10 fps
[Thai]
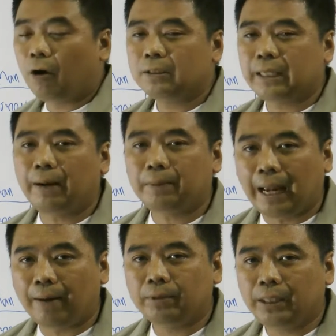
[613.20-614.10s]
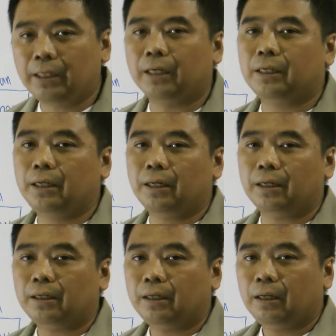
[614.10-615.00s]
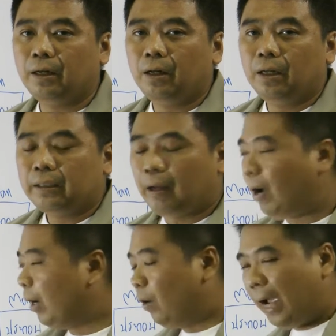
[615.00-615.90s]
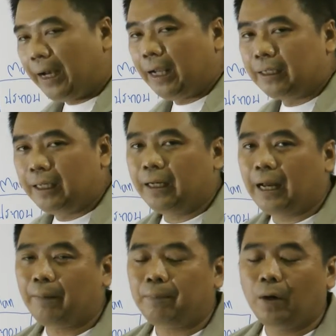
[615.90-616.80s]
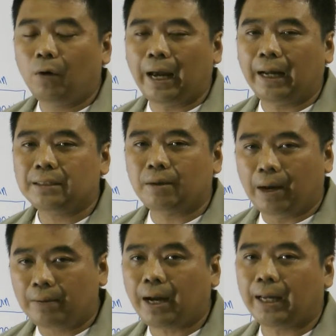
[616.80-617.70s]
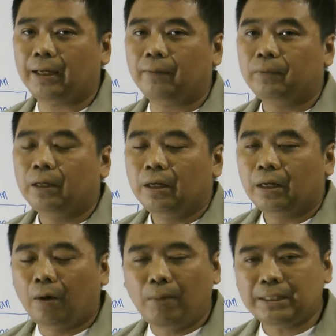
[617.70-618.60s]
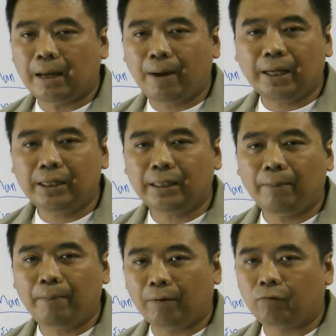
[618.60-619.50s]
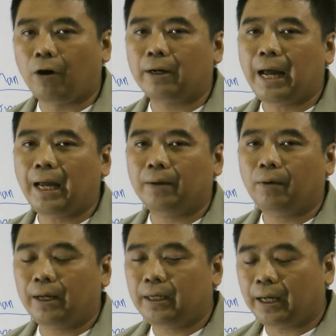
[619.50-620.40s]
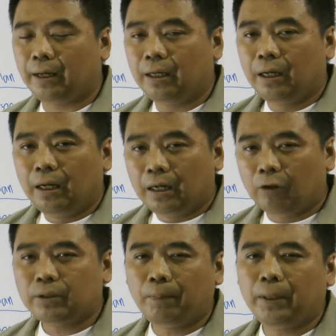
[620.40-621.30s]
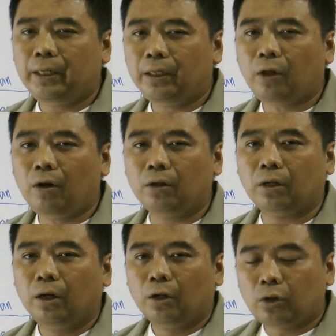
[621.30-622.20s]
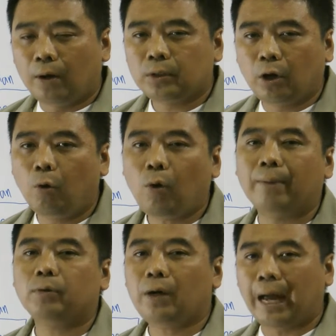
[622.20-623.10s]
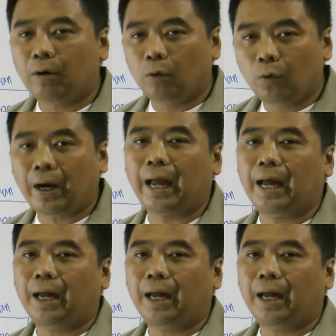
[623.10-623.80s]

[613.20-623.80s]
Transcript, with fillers: ของเซตอัพไทม์ที่เกิดขึ้น แต่ว่าโรงงานแห่งนี้นะครับเป็นโรงงานสมัยใหม่ เราไม่สามารถที่ทำแบบ Ford ได้เพราะฉะนั้นเนี่ยเราจำเป็นที่ต้องตอบสนองความต้องการของลูกค้า